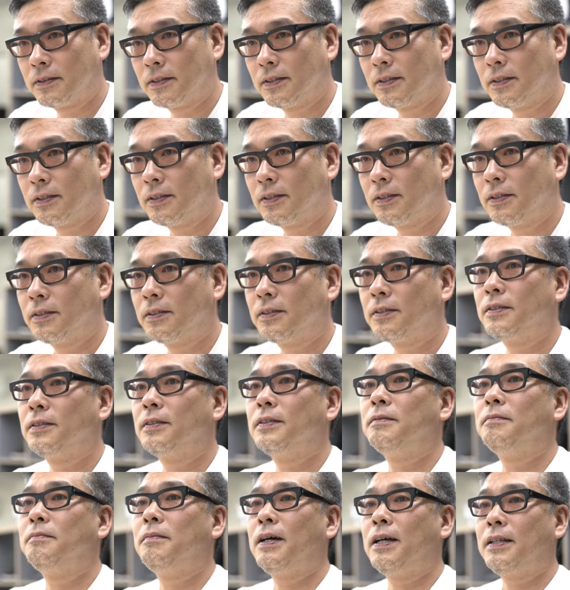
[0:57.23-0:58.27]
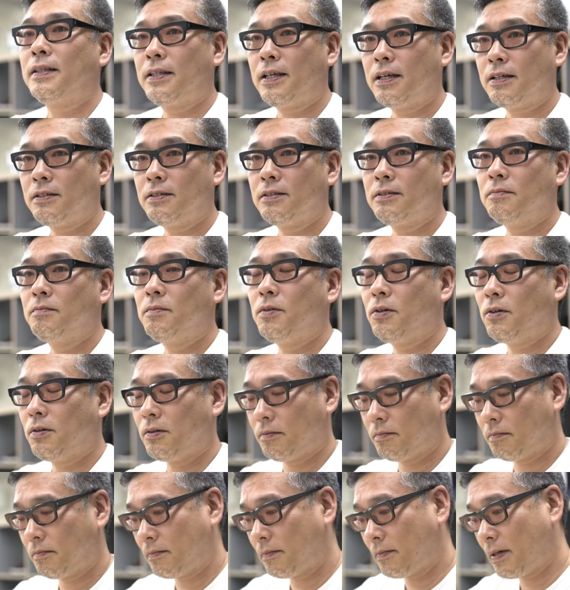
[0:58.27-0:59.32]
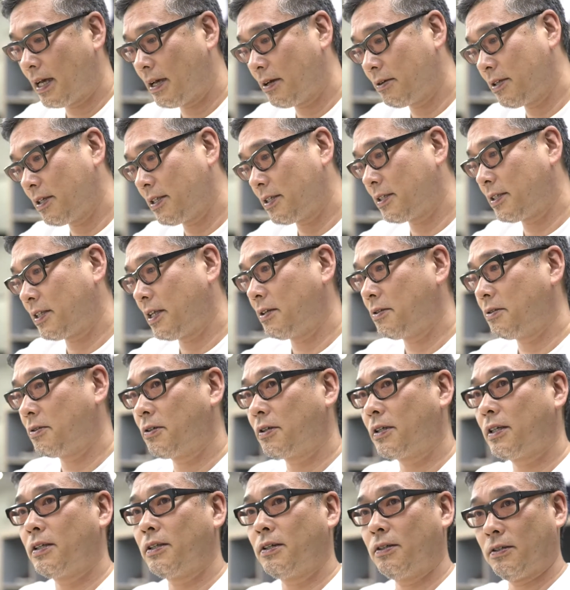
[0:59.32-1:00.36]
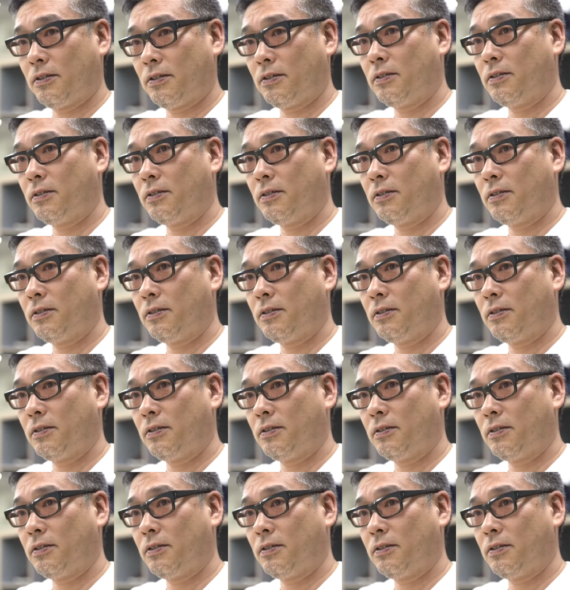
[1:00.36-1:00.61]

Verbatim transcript: 全くもうバイオリンしてる時の